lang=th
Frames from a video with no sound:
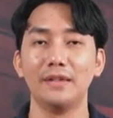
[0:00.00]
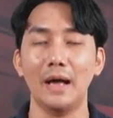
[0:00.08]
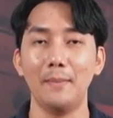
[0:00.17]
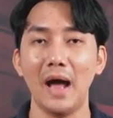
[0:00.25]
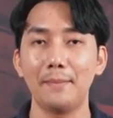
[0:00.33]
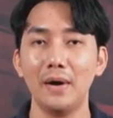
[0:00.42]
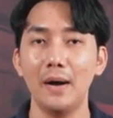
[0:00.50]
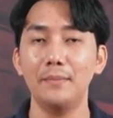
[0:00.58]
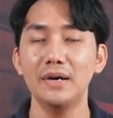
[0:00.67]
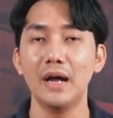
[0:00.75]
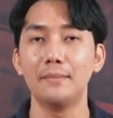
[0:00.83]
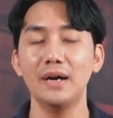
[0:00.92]
สามารถเพิ่ม
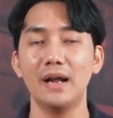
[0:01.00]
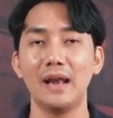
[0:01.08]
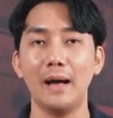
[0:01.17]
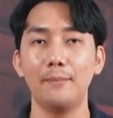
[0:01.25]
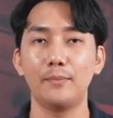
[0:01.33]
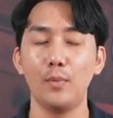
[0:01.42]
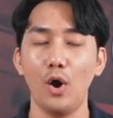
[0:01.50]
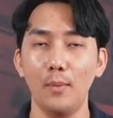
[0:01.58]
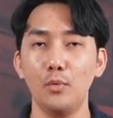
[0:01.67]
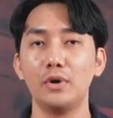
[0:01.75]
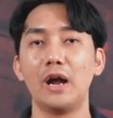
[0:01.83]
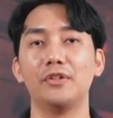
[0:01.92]
เพื่อนเพื่อรับข้อ
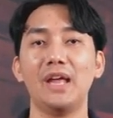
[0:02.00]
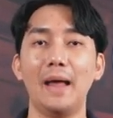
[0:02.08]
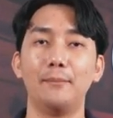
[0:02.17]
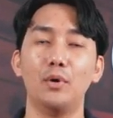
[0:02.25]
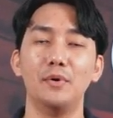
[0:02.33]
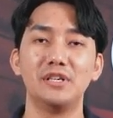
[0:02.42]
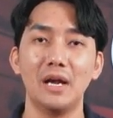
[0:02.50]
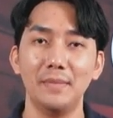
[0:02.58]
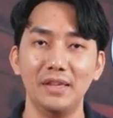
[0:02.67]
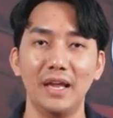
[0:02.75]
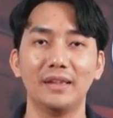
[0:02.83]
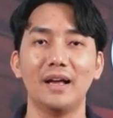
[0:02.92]
มูลข่าวสารโปรโมชั่น
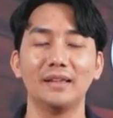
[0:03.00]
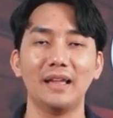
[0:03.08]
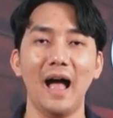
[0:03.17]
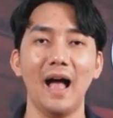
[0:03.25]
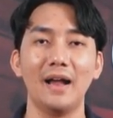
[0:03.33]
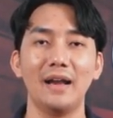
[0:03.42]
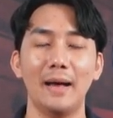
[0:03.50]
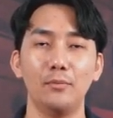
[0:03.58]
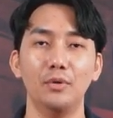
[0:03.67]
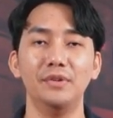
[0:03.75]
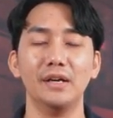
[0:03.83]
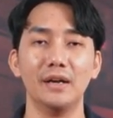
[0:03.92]
พิเศษต่างๆนะครับ
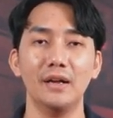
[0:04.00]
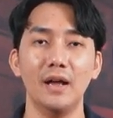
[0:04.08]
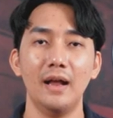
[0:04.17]
รวมถึง